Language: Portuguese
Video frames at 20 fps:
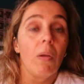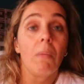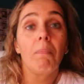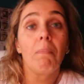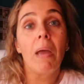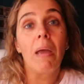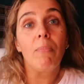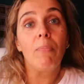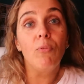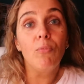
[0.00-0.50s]

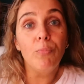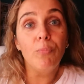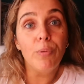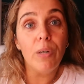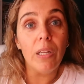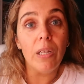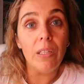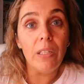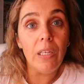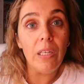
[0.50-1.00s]
Bebe um
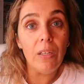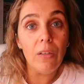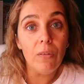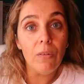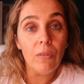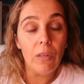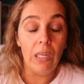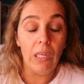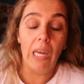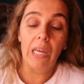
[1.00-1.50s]

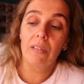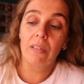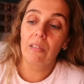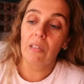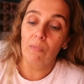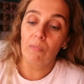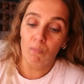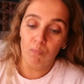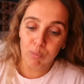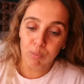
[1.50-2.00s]
bocadinho e é
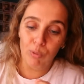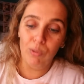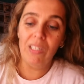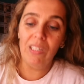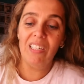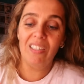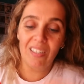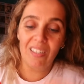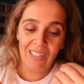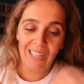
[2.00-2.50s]
assim,
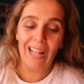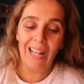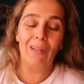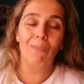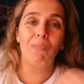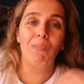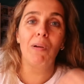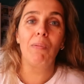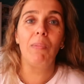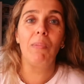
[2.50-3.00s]

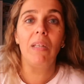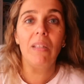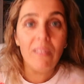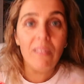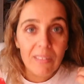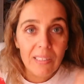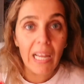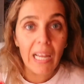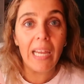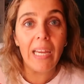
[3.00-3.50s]
policial para mim
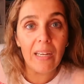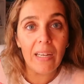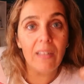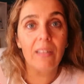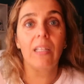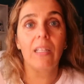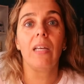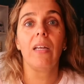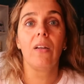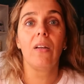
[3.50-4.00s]
tem que
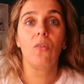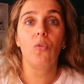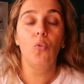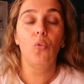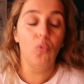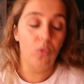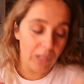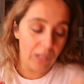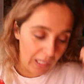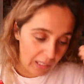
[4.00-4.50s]
ter,
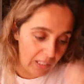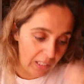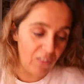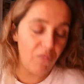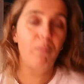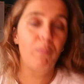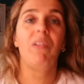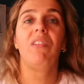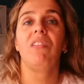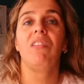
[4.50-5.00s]
o
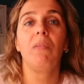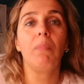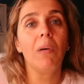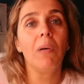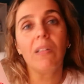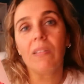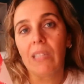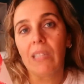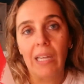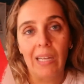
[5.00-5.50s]
detetive
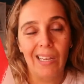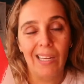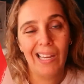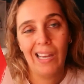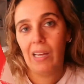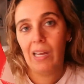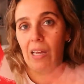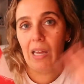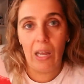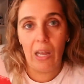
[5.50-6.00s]
principal tem que
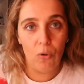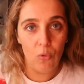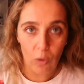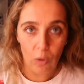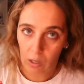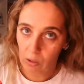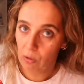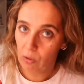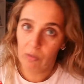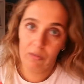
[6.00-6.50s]
carregar no
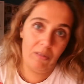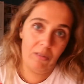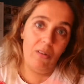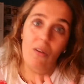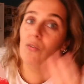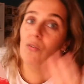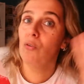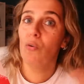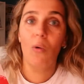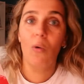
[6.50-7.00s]
álcool,
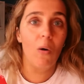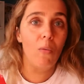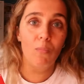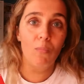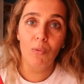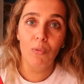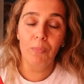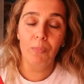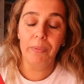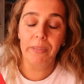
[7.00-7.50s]
senão não é um
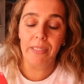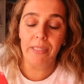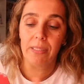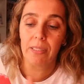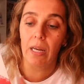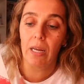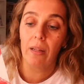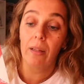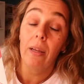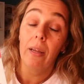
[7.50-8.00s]
bom
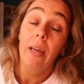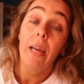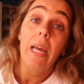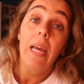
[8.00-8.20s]
policial.